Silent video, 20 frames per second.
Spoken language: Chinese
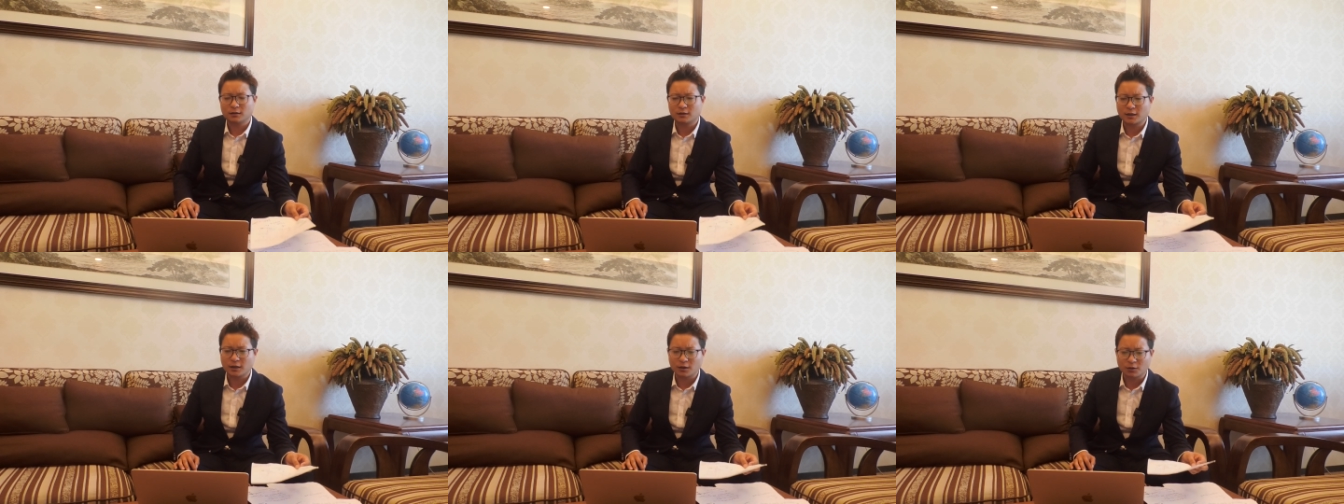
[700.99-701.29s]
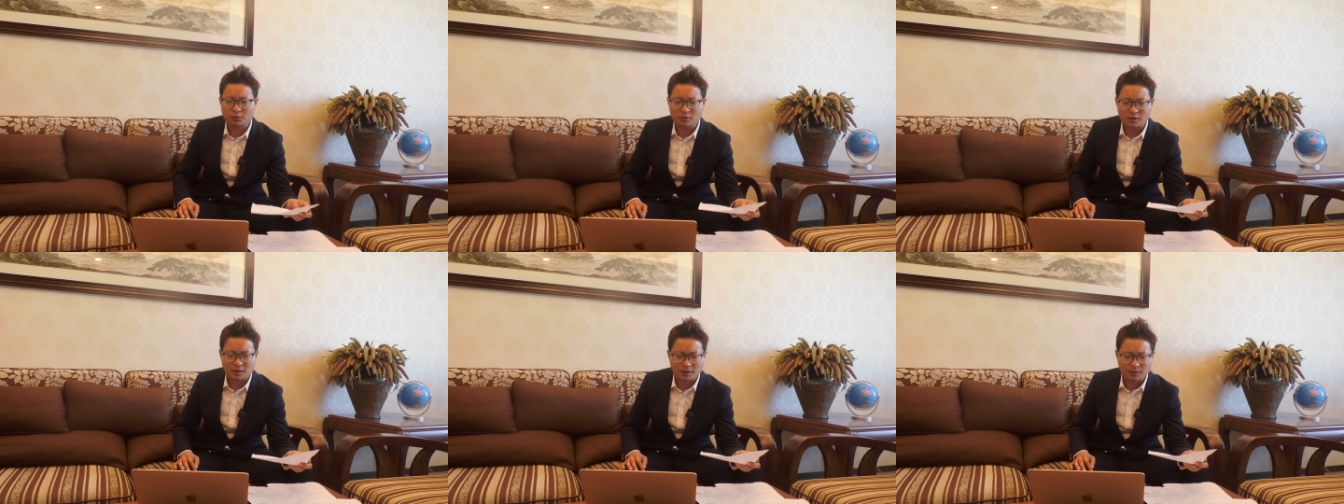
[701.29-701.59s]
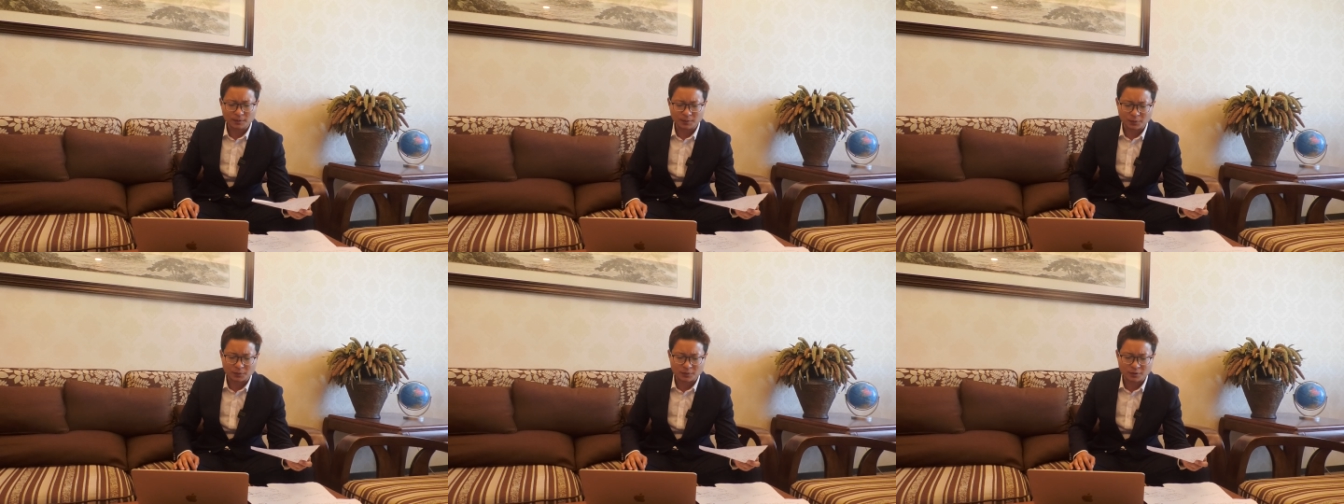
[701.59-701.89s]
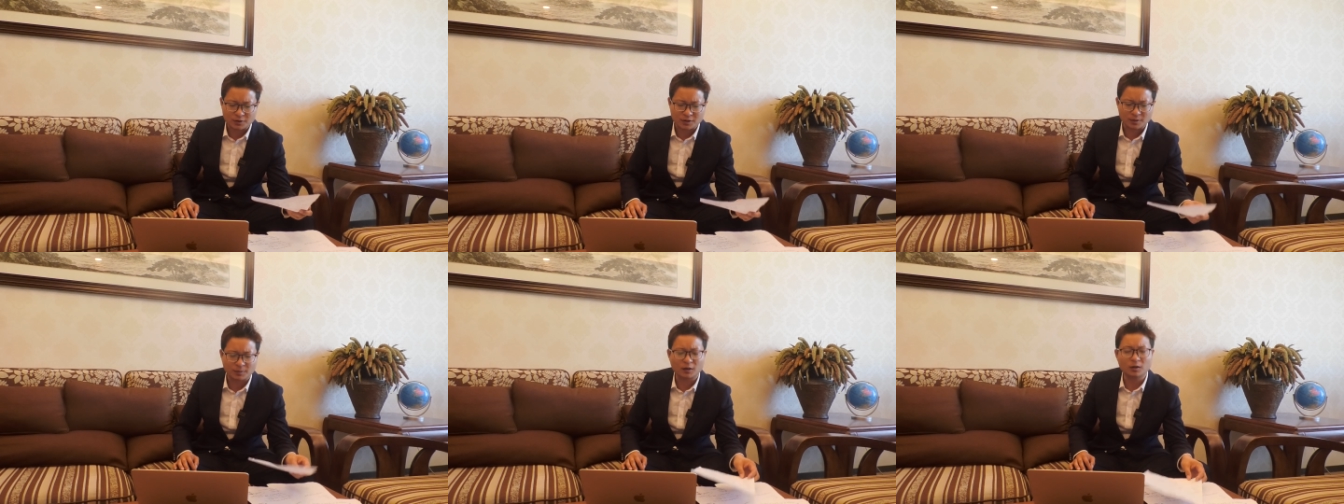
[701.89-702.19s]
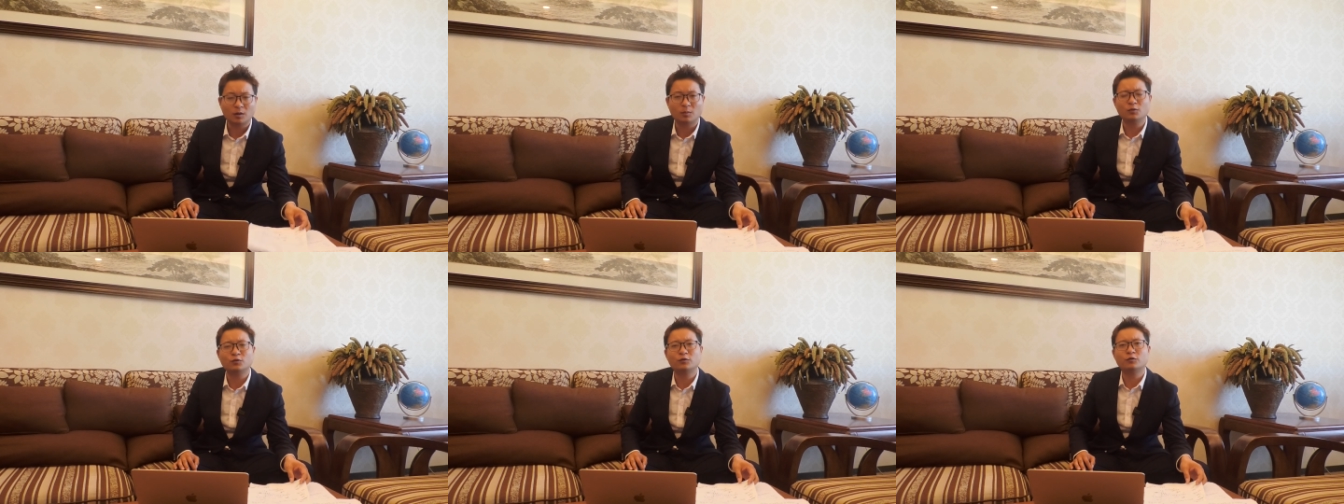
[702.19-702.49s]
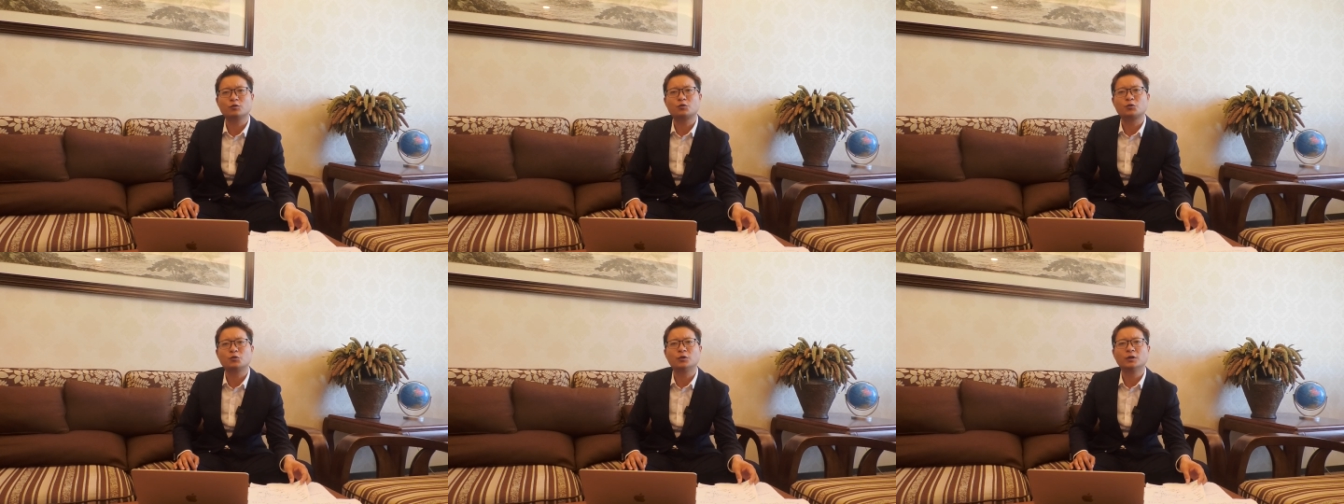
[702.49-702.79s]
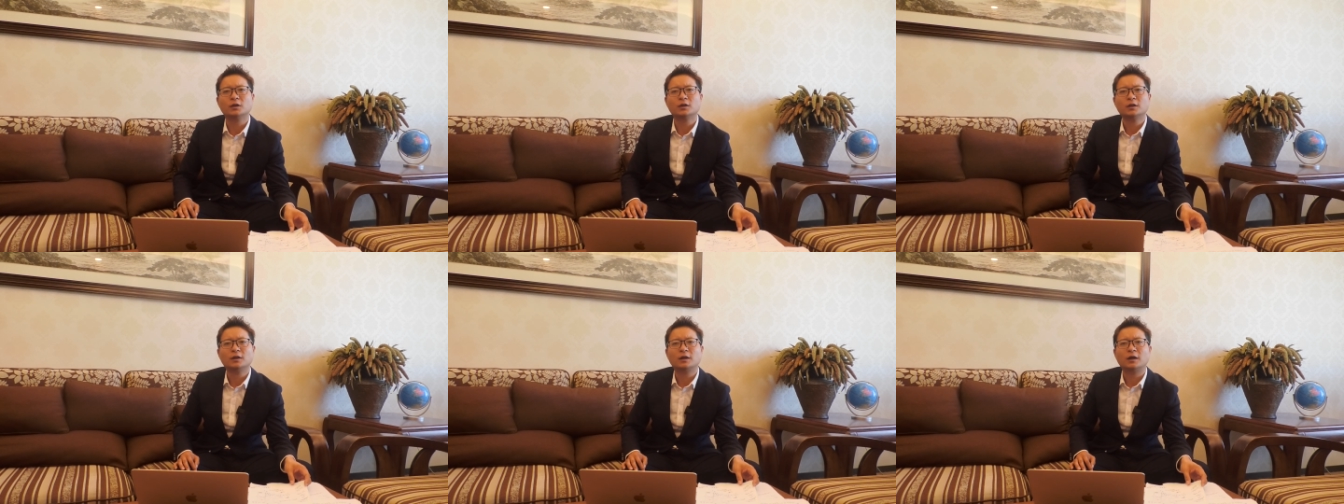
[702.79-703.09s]
这个公司什么都不付
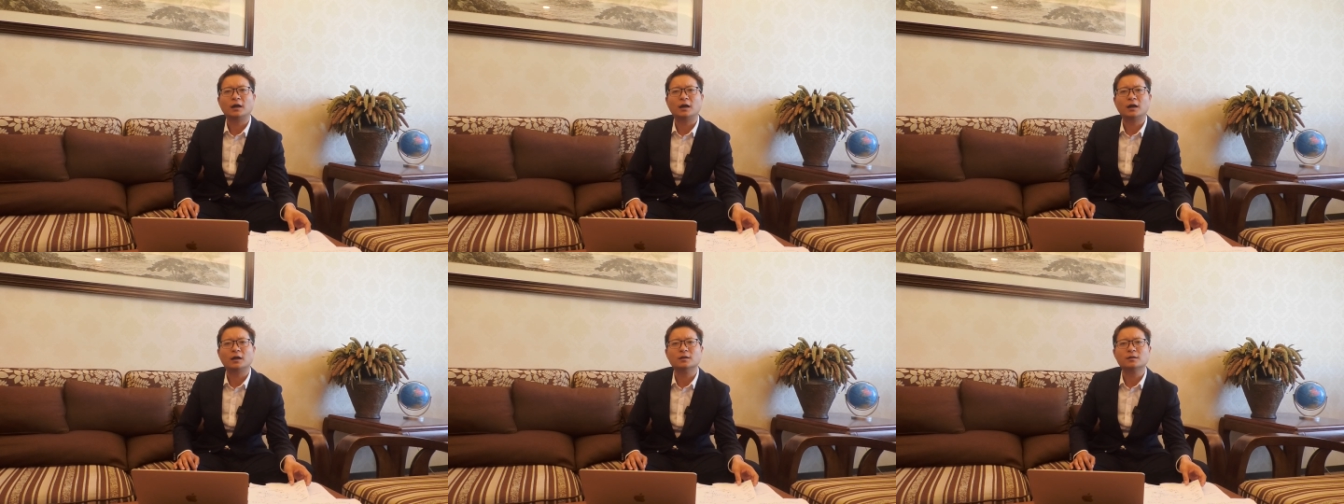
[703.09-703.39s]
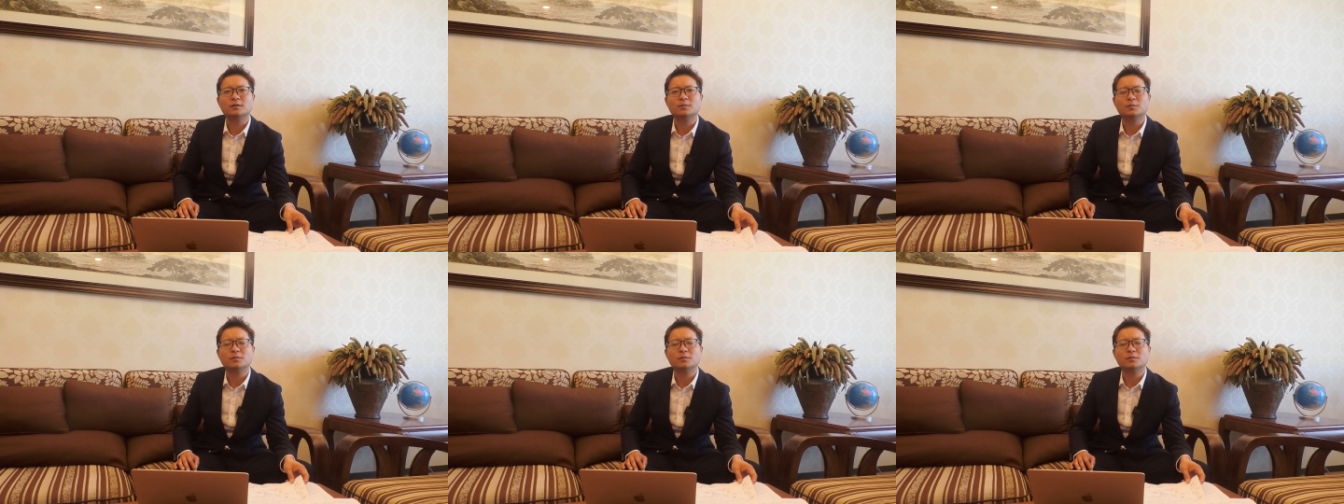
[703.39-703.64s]
出啊，